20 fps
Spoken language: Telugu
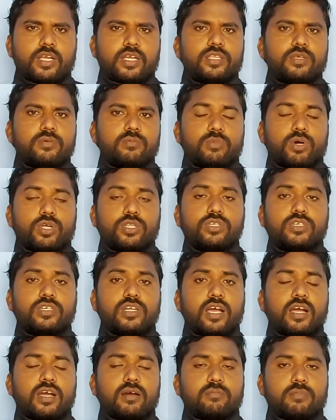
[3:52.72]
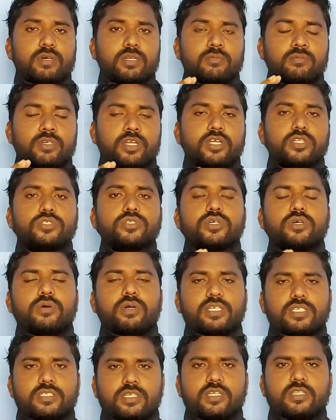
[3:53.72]
ఇది మొదట మనం
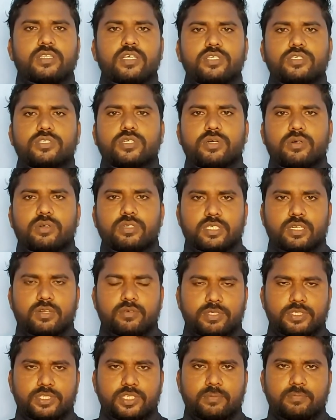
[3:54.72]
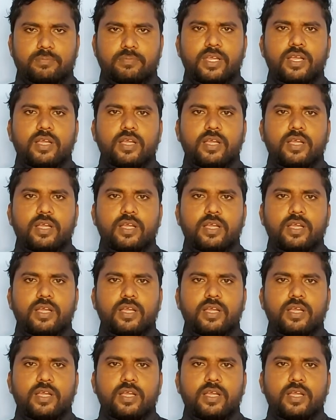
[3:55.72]
నేర్చుకోవాల్సిన తెలుసుకోవాల్సిన విషయం